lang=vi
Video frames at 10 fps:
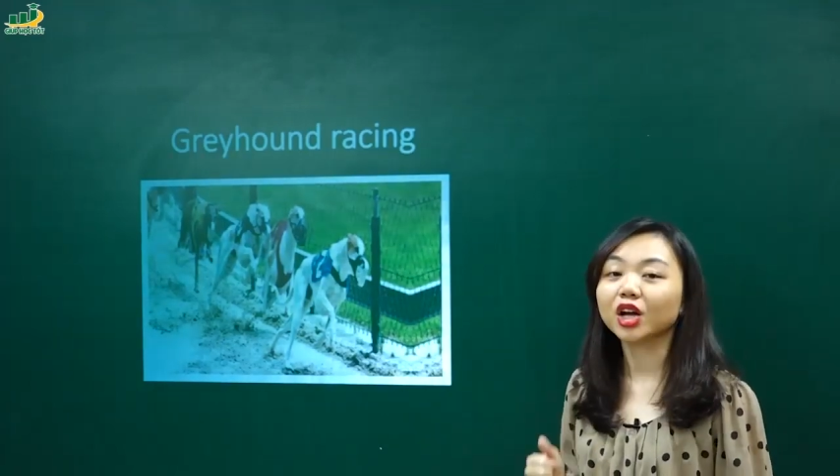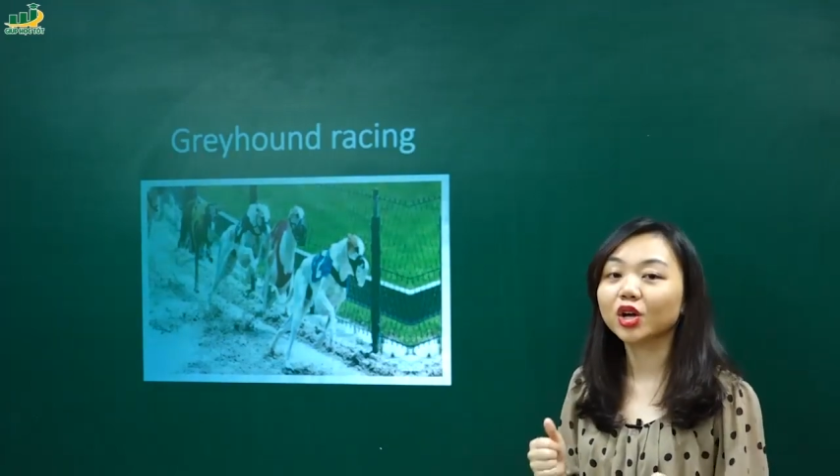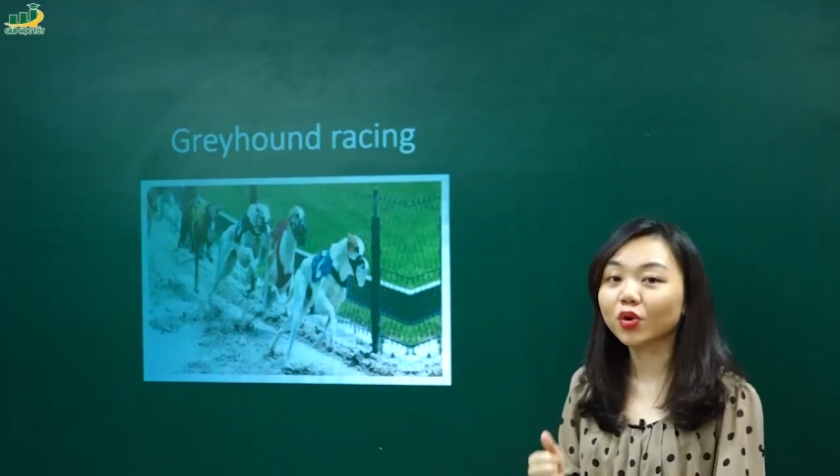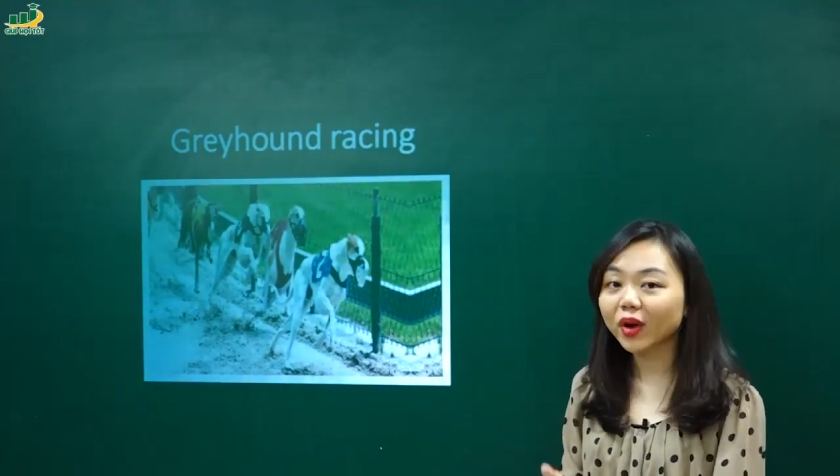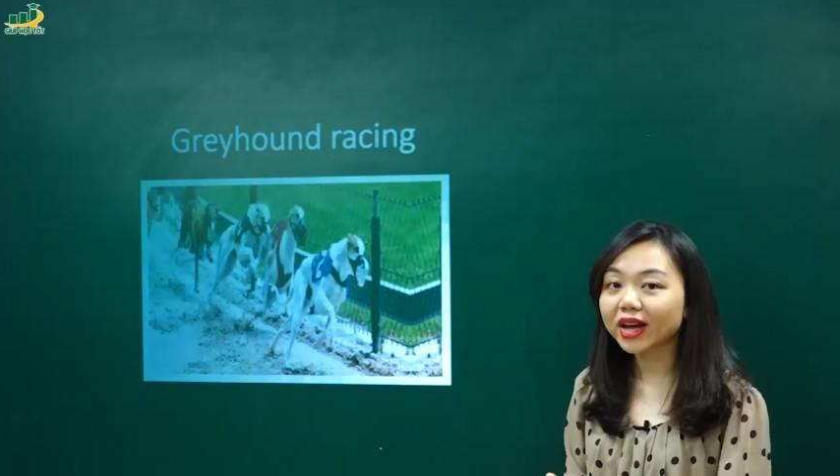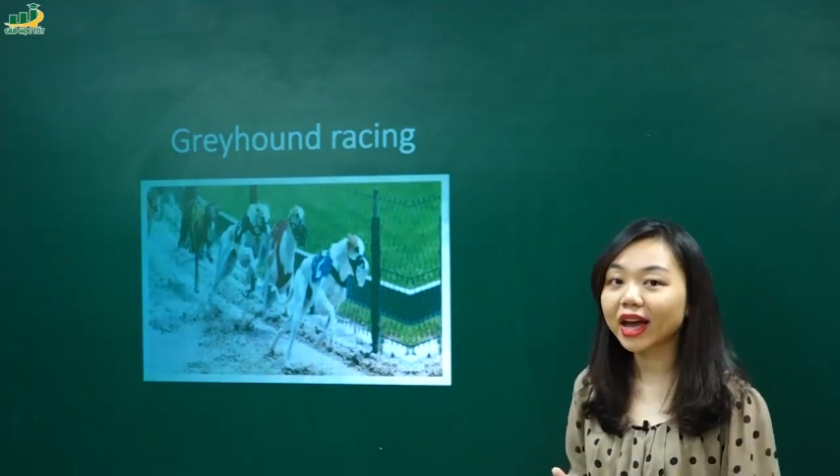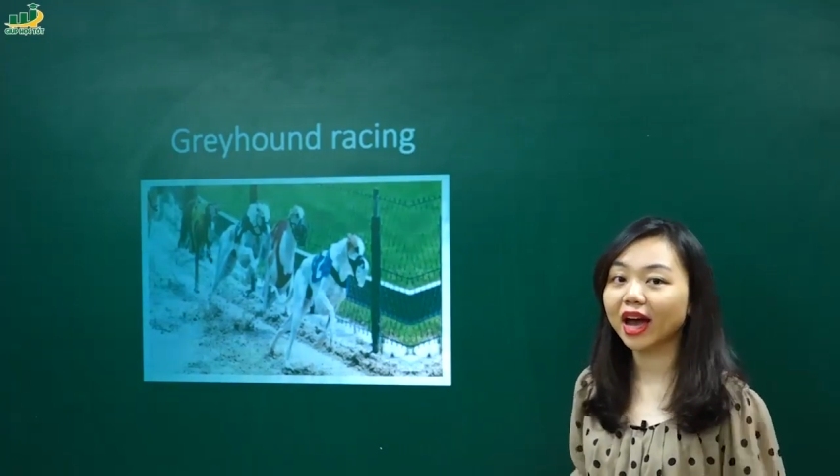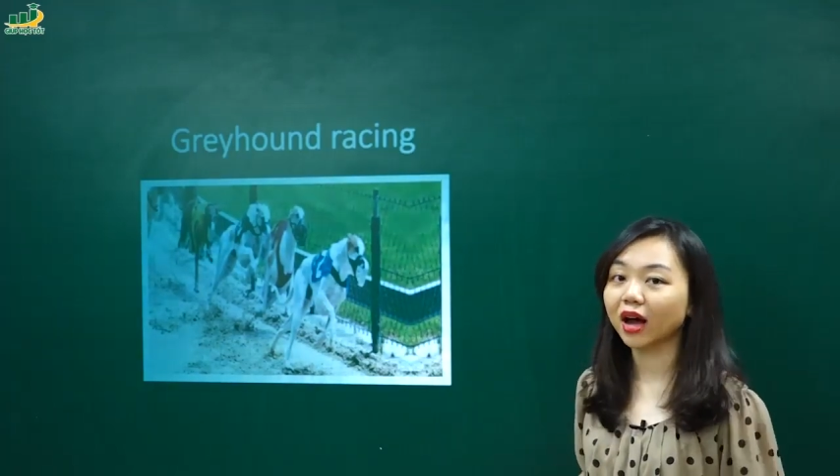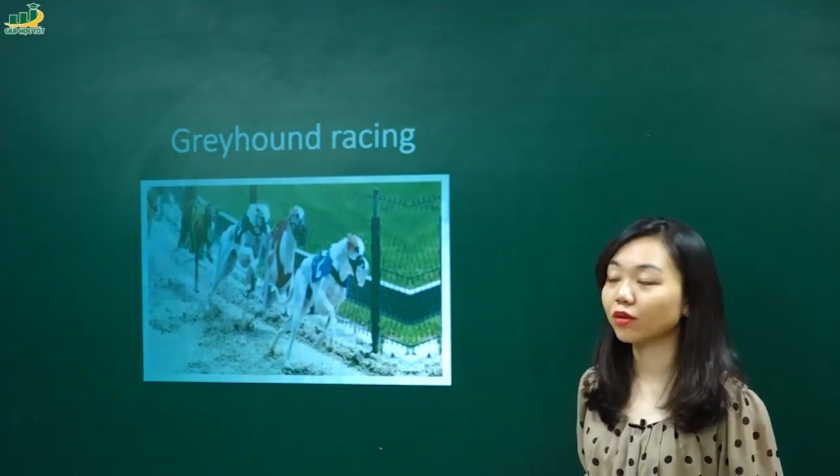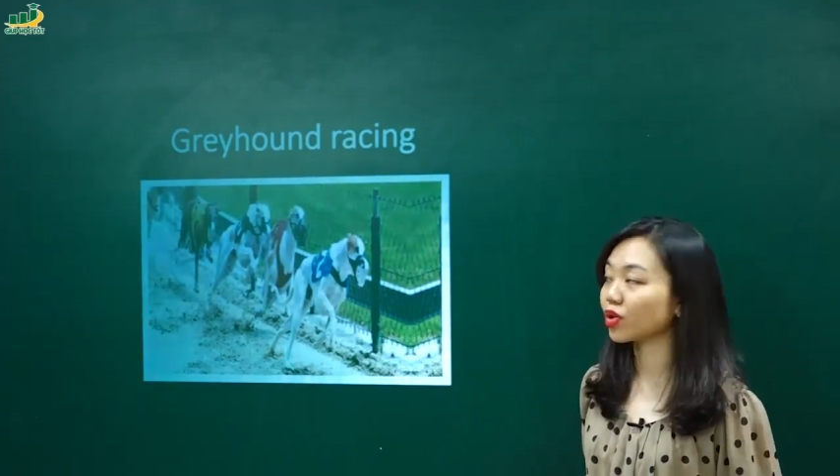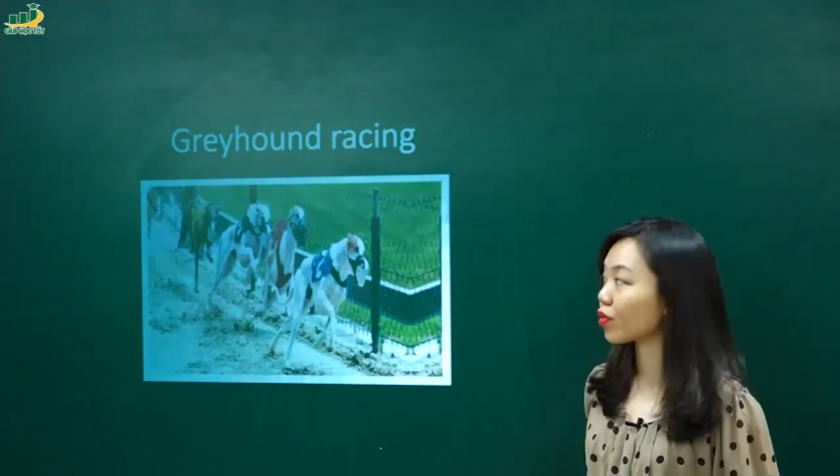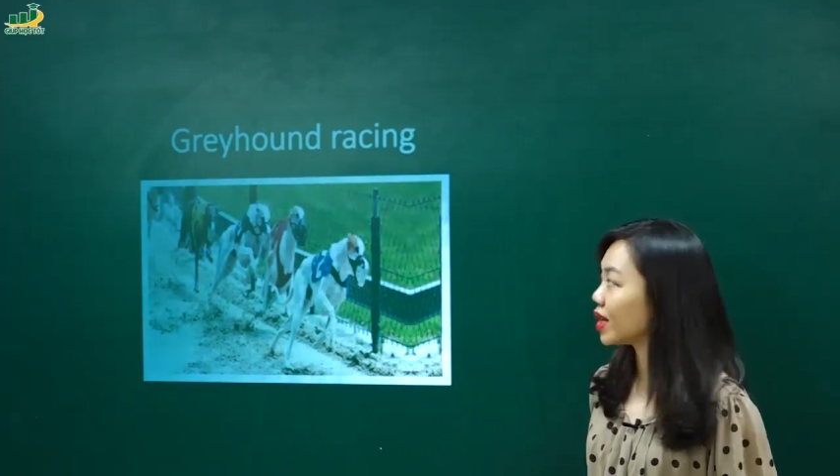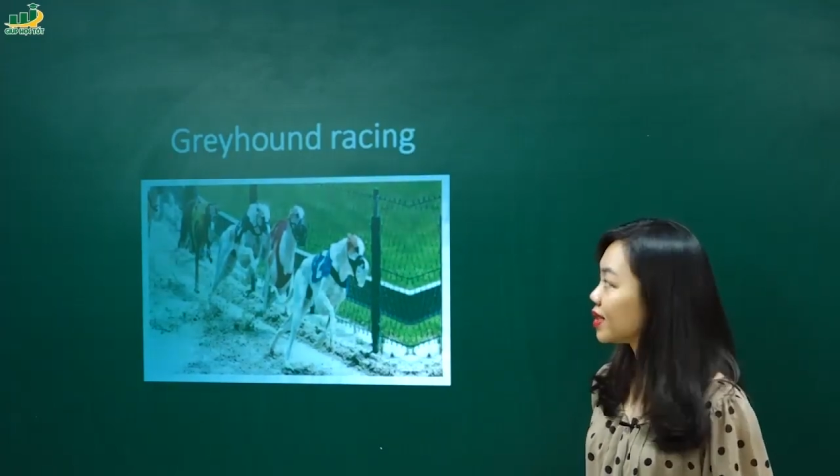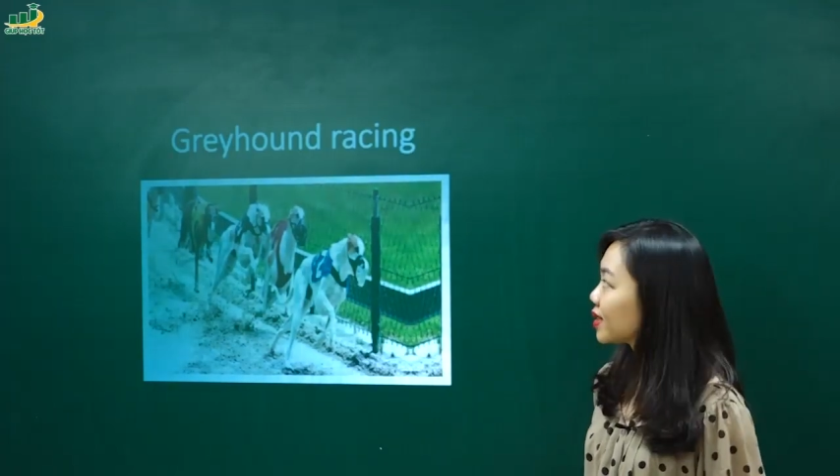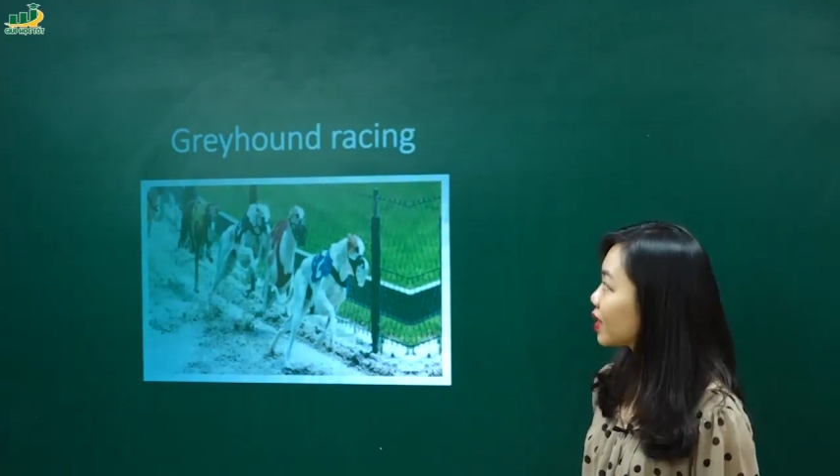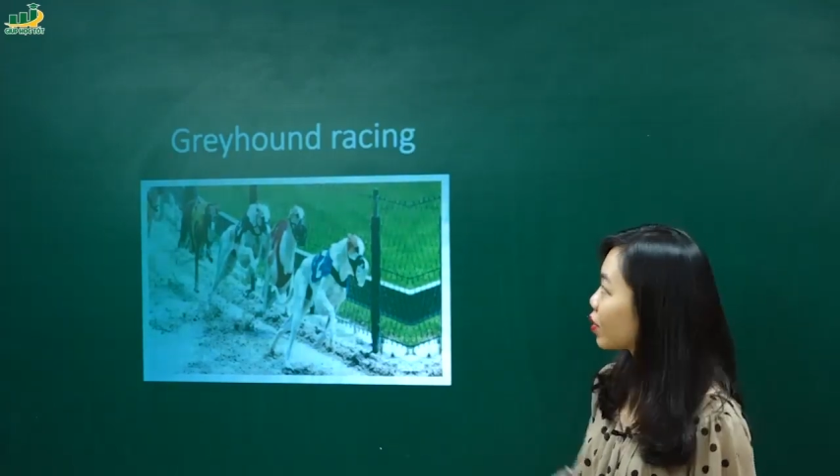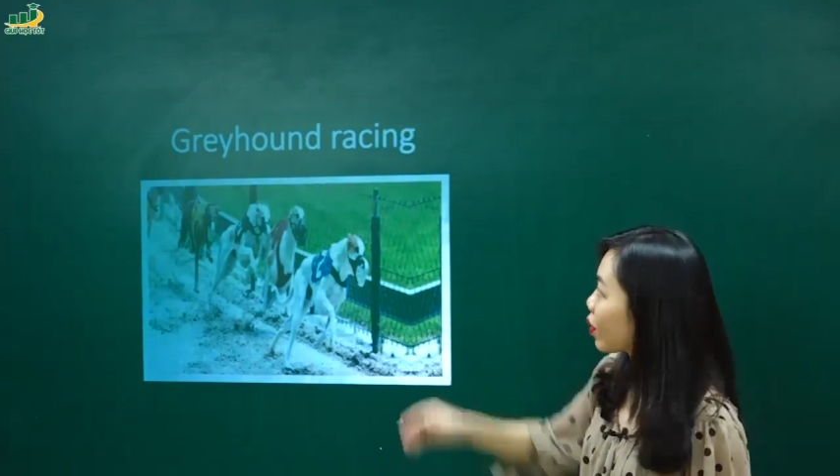Greyhound racing,